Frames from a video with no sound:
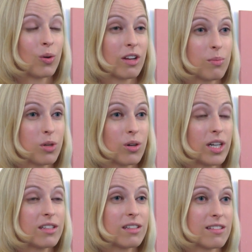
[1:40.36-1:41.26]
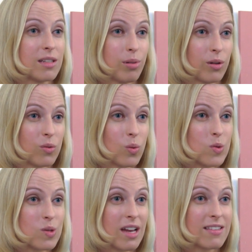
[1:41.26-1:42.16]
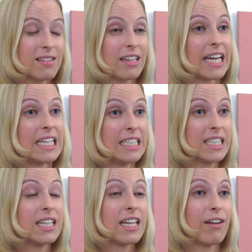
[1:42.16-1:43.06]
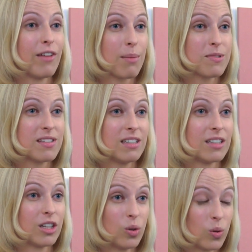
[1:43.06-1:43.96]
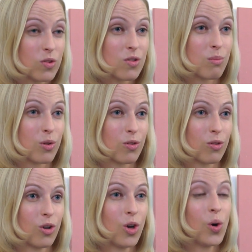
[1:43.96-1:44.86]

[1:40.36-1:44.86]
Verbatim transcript: Und das bedeutet, dass die Pensionskassen die Renditen der Erwerbstätigen nutzen müssen,